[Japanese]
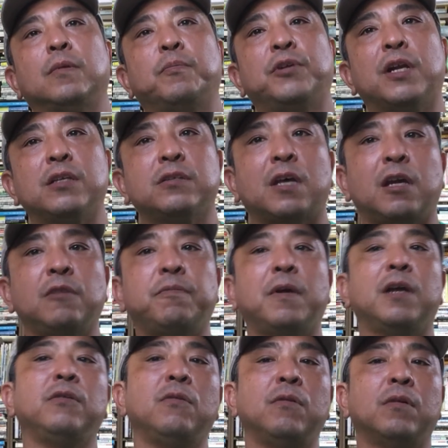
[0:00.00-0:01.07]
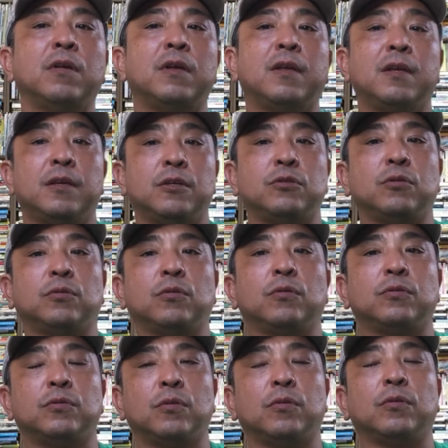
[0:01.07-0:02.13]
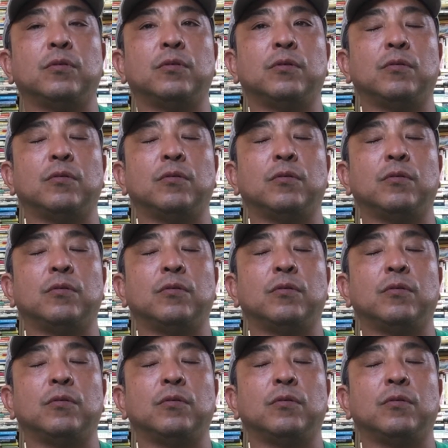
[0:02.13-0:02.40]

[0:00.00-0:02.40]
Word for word: プラスアルファの所得を